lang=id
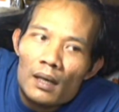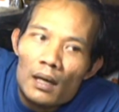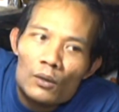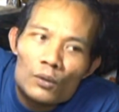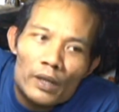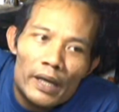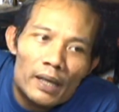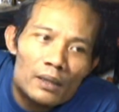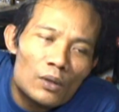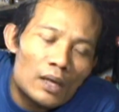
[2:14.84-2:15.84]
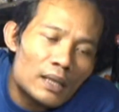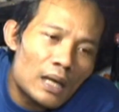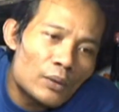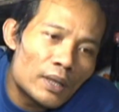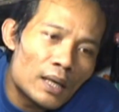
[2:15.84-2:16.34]
Nah, kalau untuk kenaikan kurang
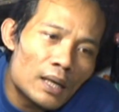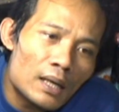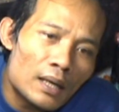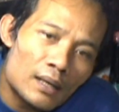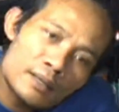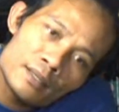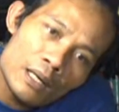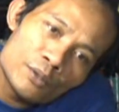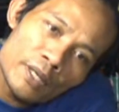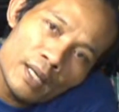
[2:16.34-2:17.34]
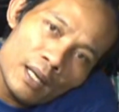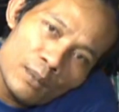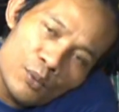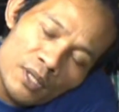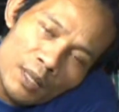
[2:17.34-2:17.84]
tahu ya. Eh, setahu saya
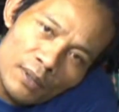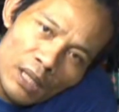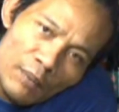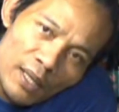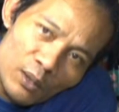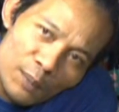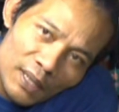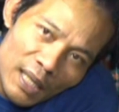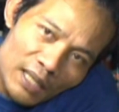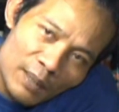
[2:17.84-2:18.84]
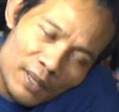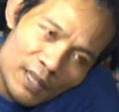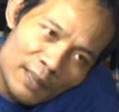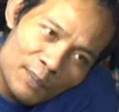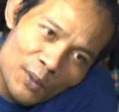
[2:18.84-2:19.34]
kalau puasa pertama itu petaninya
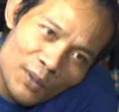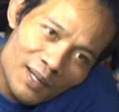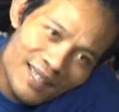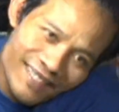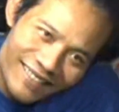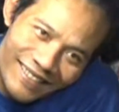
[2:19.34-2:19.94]
pada libur.